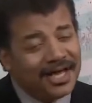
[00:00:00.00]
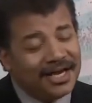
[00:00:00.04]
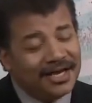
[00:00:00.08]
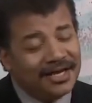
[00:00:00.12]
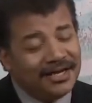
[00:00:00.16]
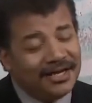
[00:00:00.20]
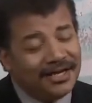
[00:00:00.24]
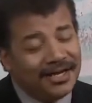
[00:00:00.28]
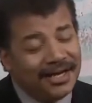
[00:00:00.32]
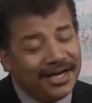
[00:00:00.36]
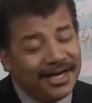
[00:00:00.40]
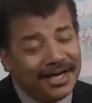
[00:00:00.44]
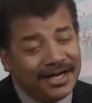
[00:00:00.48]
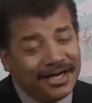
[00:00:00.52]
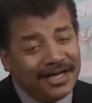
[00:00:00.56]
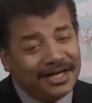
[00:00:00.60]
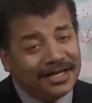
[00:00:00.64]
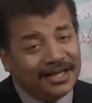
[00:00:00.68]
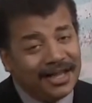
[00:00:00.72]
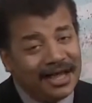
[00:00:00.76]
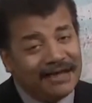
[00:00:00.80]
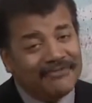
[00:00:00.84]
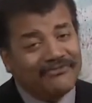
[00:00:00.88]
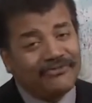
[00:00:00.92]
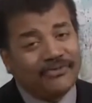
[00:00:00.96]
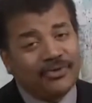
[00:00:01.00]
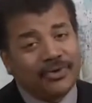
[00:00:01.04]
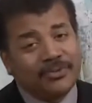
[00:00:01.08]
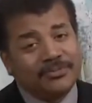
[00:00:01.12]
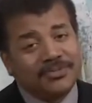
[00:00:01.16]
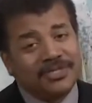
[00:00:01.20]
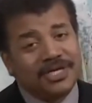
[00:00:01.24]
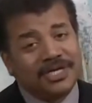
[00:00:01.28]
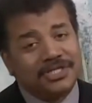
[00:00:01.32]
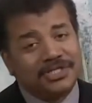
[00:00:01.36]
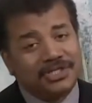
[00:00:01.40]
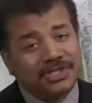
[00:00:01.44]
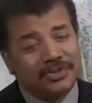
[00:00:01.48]
dedujo que cualquier
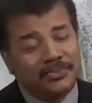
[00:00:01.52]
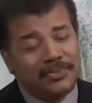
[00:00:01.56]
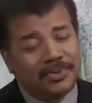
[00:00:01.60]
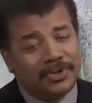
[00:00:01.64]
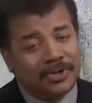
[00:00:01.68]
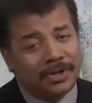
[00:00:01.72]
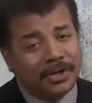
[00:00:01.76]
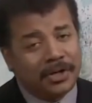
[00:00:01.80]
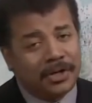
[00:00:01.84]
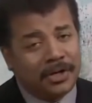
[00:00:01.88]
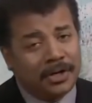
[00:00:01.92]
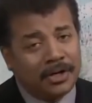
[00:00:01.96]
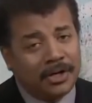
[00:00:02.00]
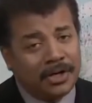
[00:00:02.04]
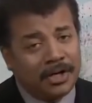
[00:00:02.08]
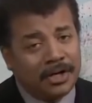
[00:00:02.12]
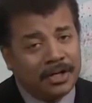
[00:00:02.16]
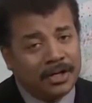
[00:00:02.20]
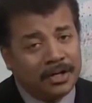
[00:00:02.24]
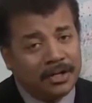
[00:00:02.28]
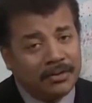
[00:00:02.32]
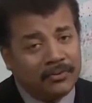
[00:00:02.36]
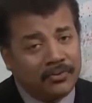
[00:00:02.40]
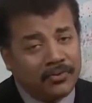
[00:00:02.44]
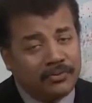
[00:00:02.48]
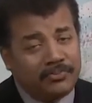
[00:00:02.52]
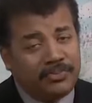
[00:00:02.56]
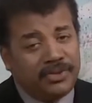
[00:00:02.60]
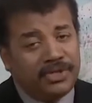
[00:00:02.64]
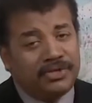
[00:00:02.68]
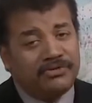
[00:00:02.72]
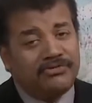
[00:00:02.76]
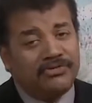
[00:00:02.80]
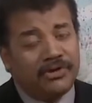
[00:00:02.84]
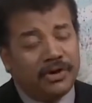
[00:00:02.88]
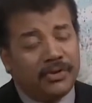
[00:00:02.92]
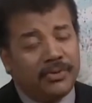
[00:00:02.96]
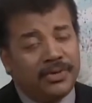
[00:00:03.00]
forma de vida que hubiera en
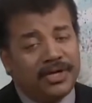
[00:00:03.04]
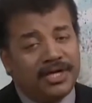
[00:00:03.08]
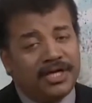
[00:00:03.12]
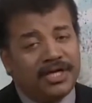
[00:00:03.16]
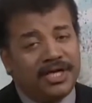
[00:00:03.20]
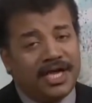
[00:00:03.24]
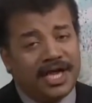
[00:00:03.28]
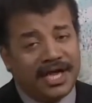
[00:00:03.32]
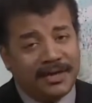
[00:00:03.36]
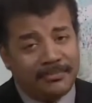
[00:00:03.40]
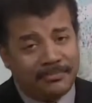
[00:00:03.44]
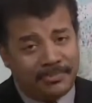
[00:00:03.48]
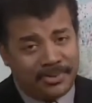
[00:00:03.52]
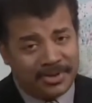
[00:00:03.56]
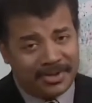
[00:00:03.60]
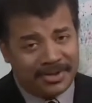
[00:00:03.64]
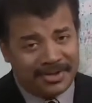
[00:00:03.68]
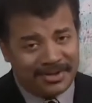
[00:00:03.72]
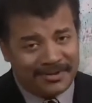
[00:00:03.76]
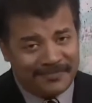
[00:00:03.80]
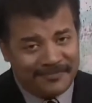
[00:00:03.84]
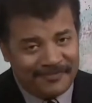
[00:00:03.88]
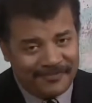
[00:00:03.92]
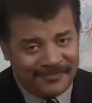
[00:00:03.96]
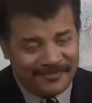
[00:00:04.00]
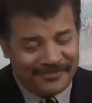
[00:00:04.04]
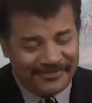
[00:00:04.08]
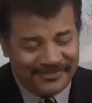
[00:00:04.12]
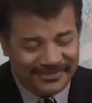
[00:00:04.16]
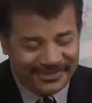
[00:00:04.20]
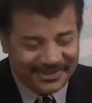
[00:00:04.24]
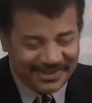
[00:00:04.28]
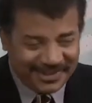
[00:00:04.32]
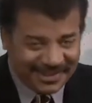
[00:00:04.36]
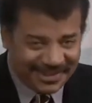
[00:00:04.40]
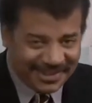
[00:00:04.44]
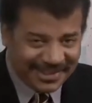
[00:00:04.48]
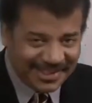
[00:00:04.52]
Júpiter nacería del
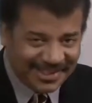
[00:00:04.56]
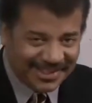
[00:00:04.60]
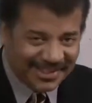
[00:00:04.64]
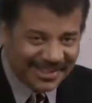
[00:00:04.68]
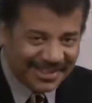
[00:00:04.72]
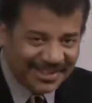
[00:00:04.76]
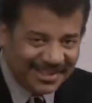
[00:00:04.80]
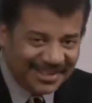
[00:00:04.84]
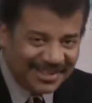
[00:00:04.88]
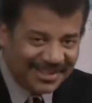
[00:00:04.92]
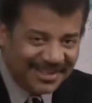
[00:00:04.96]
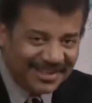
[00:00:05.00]
cáñamo.